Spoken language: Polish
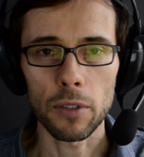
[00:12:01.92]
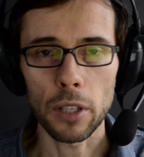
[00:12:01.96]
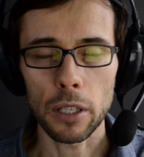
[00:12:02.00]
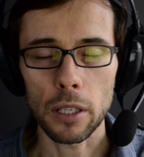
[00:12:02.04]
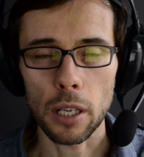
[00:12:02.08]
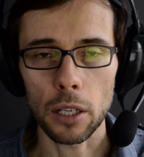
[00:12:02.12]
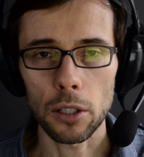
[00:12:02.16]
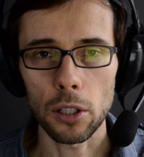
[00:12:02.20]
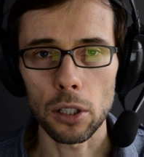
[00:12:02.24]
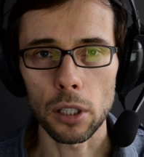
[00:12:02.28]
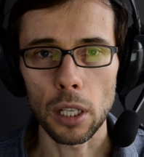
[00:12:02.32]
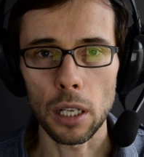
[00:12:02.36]

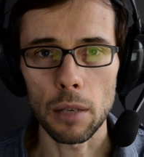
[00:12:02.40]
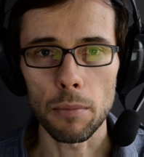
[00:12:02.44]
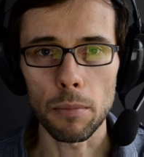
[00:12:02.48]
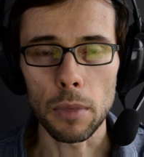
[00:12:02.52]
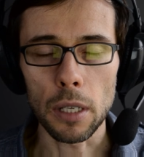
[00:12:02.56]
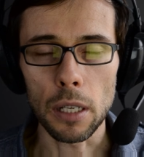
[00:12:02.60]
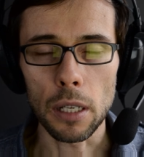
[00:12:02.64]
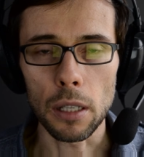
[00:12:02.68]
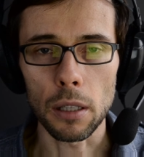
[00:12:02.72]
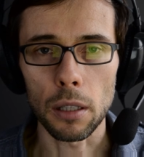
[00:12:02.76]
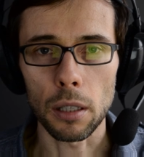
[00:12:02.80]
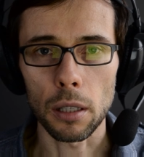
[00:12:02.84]
zasadzie ten
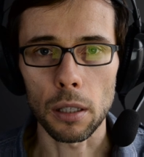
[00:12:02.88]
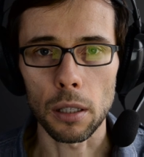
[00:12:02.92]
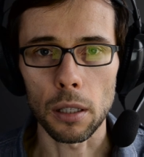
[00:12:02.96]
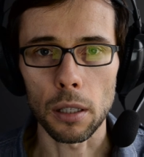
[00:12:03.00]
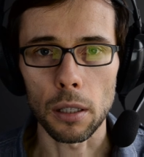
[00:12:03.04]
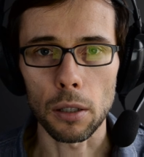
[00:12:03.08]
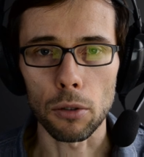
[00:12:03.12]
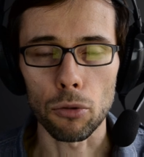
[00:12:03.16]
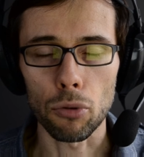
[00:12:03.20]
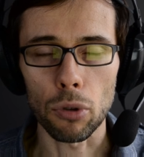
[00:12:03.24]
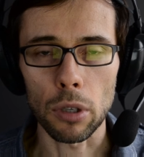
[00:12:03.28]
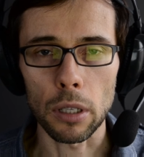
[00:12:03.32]
mit, y,
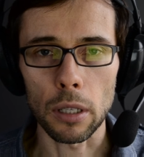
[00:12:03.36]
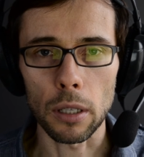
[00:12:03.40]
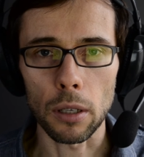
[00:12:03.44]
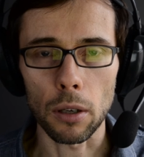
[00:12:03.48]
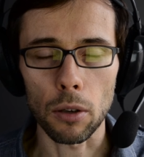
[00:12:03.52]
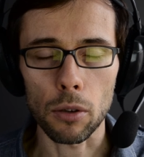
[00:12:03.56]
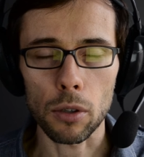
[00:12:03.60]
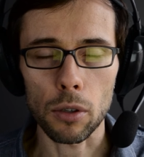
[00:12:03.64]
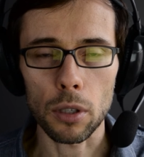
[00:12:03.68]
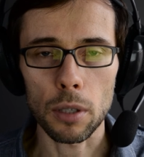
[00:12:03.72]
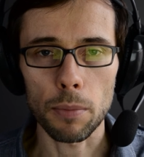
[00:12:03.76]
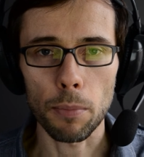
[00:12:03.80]
który
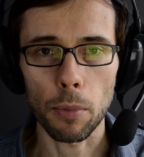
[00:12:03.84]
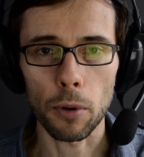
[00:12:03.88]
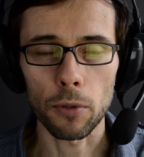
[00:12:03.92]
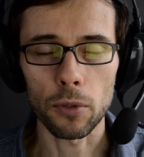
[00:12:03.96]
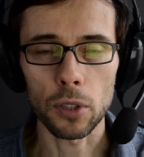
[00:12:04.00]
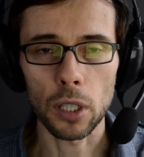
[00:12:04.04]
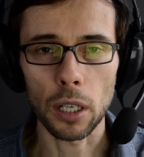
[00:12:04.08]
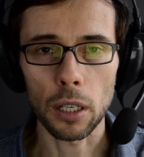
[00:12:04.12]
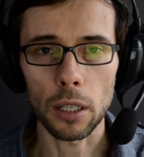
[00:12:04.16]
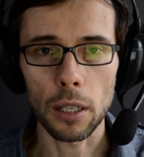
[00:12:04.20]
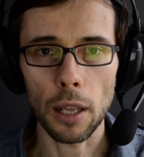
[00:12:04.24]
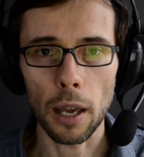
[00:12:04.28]

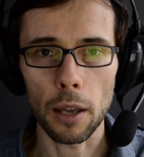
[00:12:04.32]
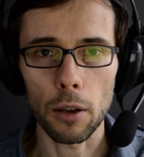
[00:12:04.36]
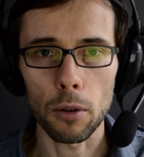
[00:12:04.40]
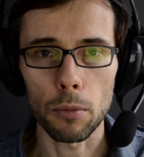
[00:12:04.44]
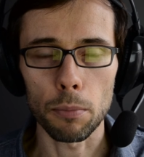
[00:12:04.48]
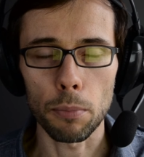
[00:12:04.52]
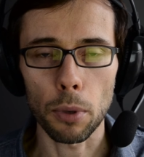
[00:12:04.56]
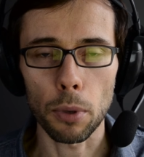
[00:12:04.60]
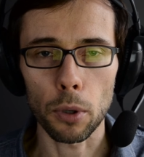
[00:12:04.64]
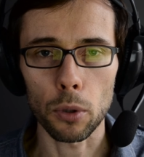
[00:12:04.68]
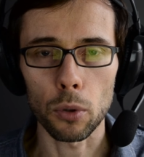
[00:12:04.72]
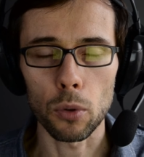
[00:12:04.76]
rozpowszechniają
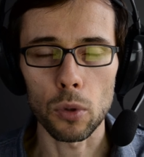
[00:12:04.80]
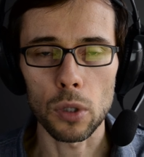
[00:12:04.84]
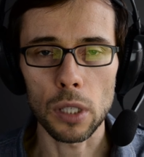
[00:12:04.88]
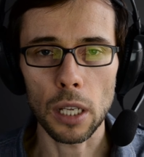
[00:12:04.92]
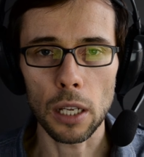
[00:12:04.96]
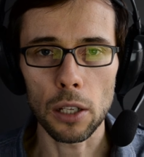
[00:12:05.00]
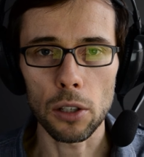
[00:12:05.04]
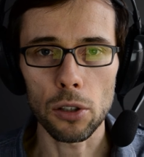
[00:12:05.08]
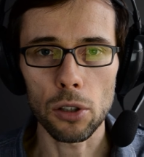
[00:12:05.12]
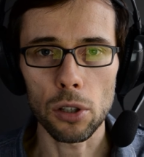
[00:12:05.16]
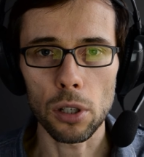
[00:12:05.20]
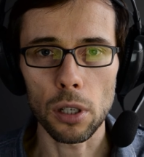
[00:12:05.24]

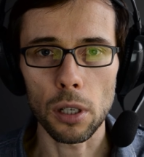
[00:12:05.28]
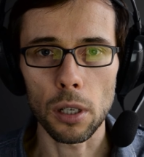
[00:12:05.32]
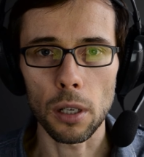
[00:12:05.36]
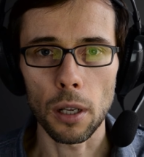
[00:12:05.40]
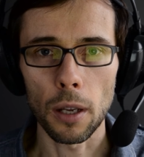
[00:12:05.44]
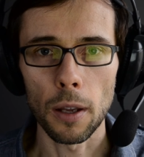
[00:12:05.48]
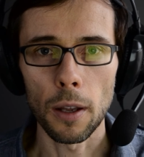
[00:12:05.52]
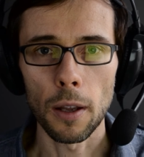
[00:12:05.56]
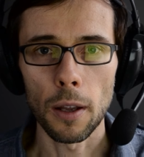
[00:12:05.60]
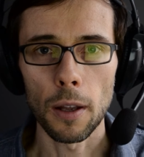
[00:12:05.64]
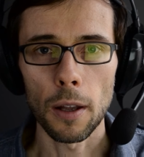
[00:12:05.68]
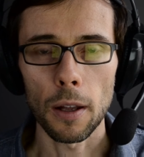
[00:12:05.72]
producenci,
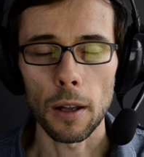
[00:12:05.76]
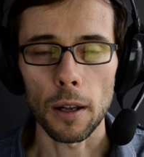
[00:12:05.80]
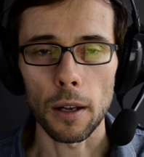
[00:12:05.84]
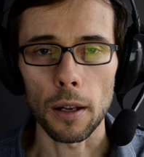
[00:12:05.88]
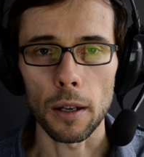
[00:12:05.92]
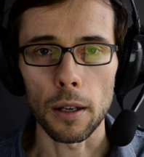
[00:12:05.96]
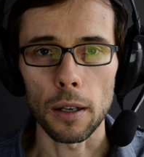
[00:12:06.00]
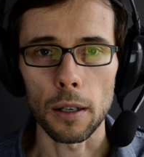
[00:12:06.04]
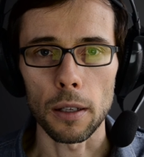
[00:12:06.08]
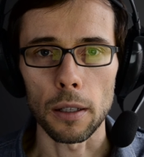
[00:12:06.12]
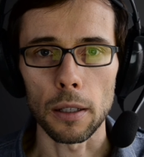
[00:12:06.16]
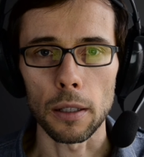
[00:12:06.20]

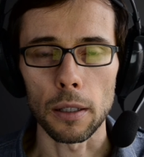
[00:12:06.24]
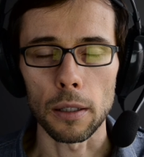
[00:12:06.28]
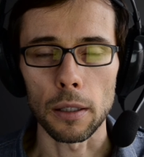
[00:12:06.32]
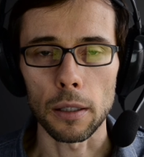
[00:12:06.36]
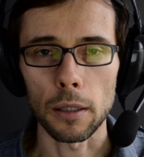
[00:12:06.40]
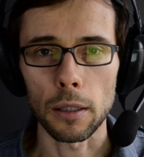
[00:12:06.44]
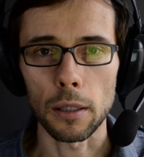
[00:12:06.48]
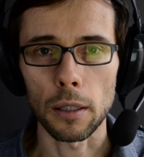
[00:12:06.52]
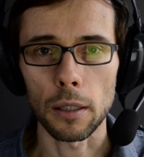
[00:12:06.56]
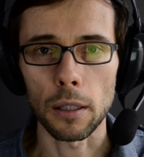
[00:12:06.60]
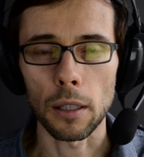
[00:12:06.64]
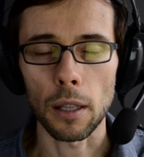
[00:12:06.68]
e,
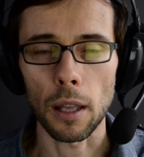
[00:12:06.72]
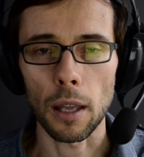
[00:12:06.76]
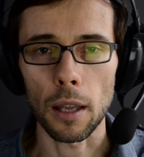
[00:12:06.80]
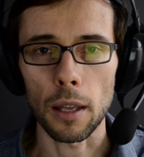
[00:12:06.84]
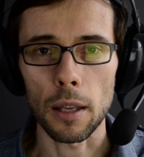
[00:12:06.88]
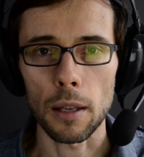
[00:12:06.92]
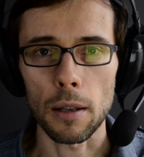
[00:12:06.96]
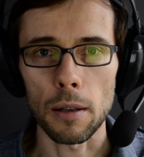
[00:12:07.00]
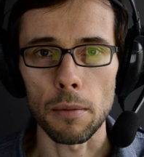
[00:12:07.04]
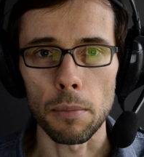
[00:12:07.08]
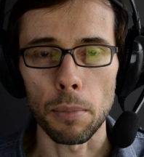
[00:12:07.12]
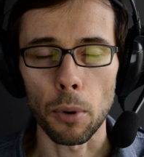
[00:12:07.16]

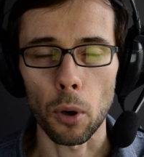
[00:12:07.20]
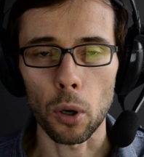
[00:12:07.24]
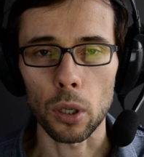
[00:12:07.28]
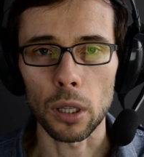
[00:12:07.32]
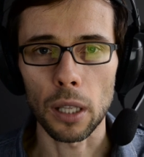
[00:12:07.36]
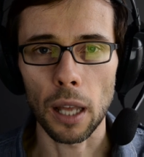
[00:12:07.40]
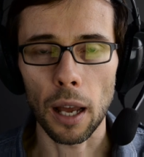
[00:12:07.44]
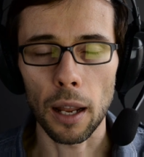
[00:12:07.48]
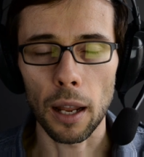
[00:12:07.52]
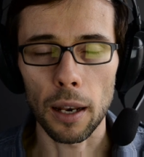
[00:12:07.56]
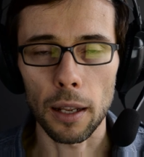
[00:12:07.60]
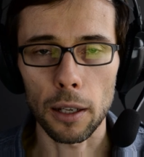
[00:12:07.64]
te
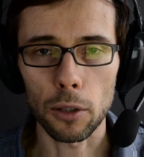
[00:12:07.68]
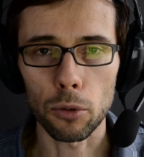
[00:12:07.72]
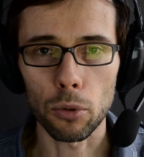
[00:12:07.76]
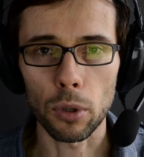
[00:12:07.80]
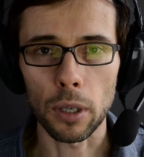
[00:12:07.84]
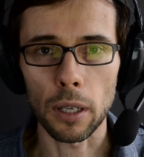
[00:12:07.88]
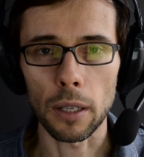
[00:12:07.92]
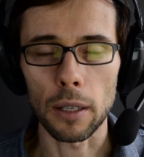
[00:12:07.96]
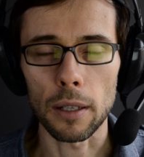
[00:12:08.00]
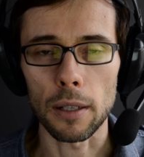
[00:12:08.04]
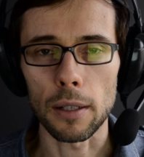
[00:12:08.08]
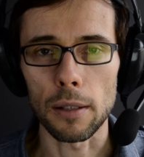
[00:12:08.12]
portale,
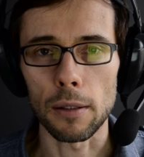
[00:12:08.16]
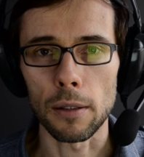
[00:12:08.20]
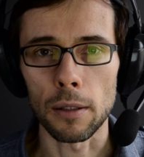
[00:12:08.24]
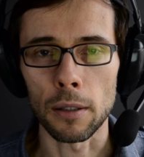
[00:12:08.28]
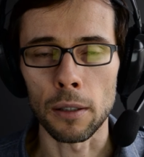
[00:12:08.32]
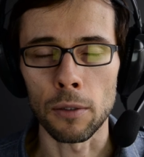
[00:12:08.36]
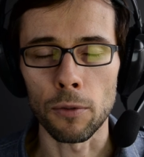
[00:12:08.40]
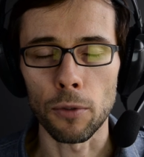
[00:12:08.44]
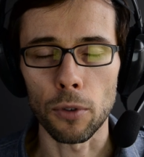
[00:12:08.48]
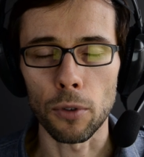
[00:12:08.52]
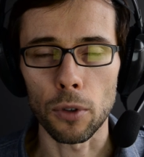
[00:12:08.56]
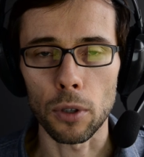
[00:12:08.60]
które e,
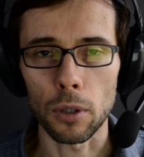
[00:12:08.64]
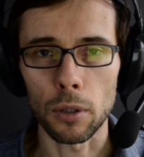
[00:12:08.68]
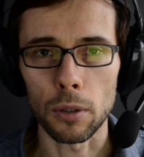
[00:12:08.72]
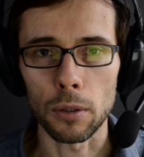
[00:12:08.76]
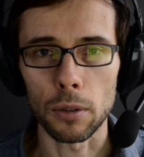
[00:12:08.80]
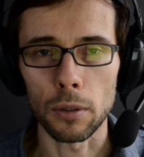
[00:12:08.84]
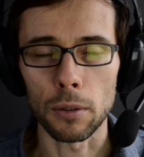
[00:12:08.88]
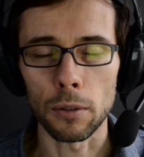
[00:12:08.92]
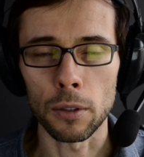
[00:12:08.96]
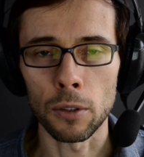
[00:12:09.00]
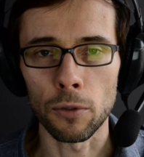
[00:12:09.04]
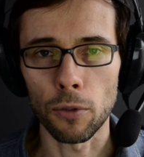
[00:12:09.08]

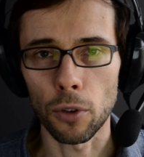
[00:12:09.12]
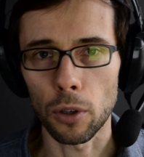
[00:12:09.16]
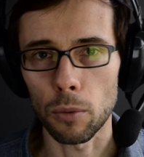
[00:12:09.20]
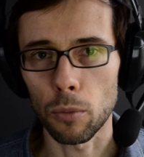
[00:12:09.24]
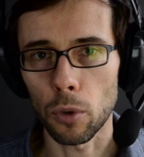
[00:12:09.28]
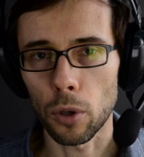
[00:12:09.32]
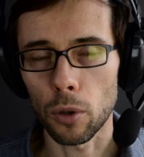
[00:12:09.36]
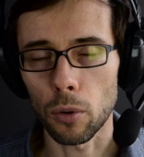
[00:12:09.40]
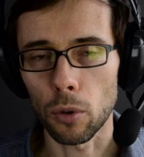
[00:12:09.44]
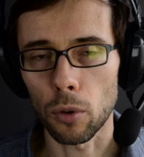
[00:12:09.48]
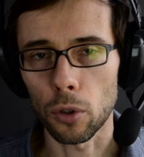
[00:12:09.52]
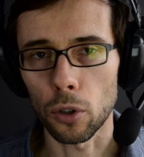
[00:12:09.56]

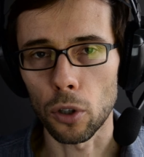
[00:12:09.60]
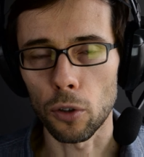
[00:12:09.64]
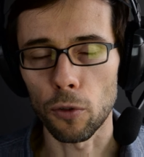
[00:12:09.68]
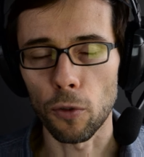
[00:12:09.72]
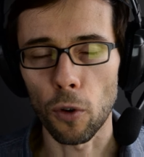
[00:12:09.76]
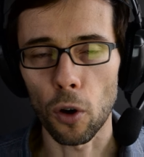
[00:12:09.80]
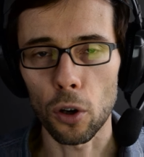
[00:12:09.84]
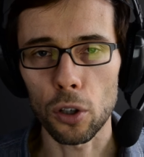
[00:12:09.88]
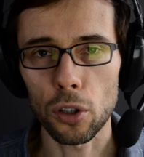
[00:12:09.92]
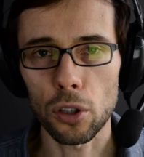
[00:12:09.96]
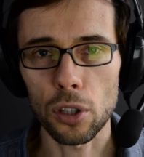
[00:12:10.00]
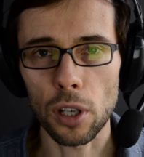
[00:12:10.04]
informują o
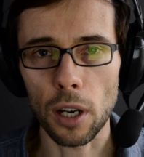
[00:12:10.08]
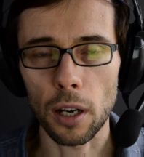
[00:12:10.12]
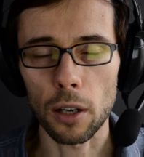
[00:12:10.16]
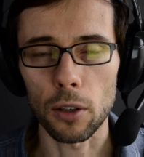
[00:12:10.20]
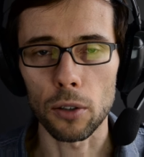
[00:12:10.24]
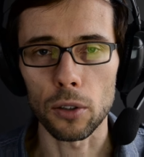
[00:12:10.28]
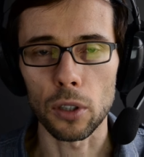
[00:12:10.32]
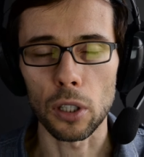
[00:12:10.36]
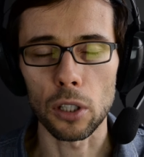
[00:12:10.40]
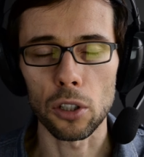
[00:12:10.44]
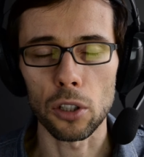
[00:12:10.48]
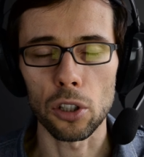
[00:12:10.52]
nowościach
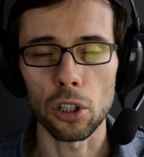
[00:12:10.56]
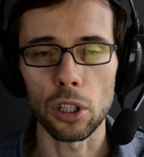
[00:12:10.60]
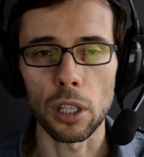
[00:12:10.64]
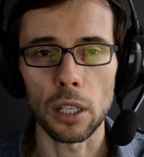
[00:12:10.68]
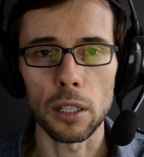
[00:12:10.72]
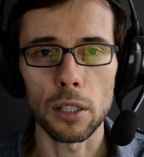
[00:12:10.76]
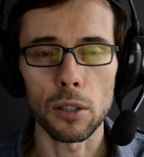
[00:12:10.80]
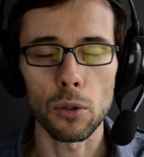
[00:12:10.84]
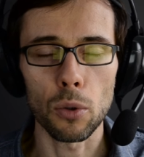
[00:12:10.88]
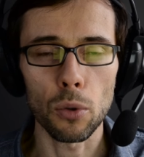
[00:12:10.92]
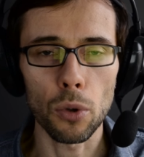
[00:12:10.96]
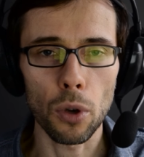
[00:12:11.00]
czy
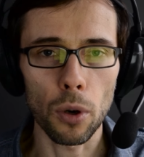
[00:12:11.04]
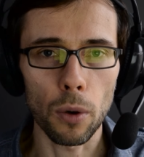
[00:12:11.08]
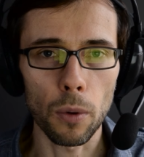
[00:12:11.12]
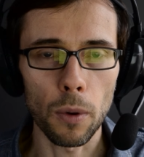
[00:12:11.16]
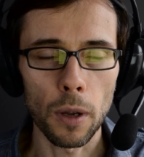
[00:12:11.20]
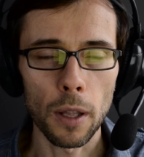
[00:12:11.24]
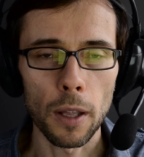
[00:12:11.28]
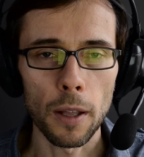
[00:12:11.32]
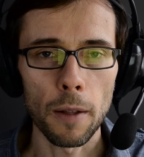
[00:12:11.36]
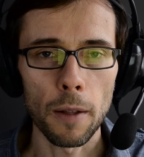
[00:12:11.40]
testują